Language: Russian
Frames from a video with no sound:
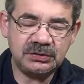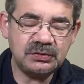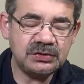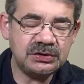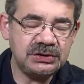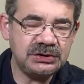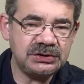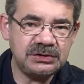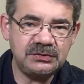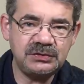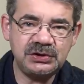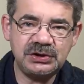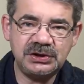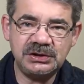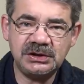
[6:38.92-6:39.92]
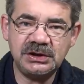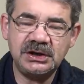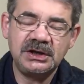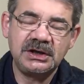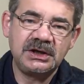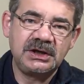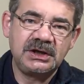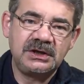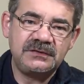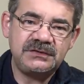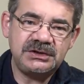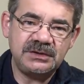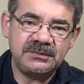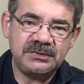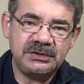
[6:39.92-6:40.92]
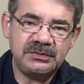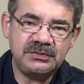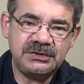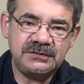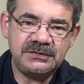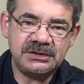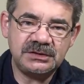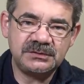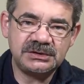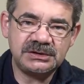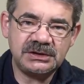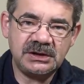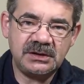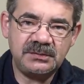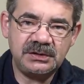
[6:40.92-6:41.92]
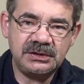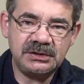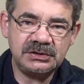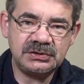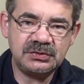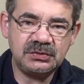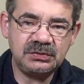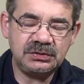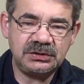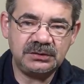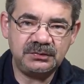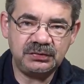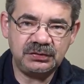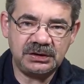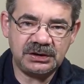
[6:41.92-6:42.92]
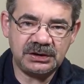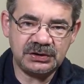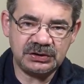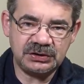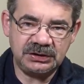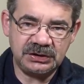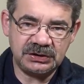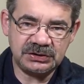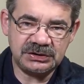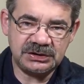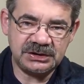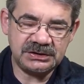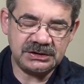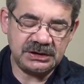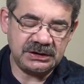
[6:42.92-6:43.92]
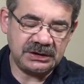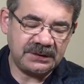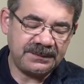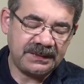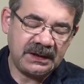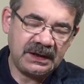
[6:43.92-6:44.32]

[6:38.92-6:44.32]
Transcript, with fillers: тоже не исключение. Все мы люди, все мы слабые, и золото будоражит наше сознание.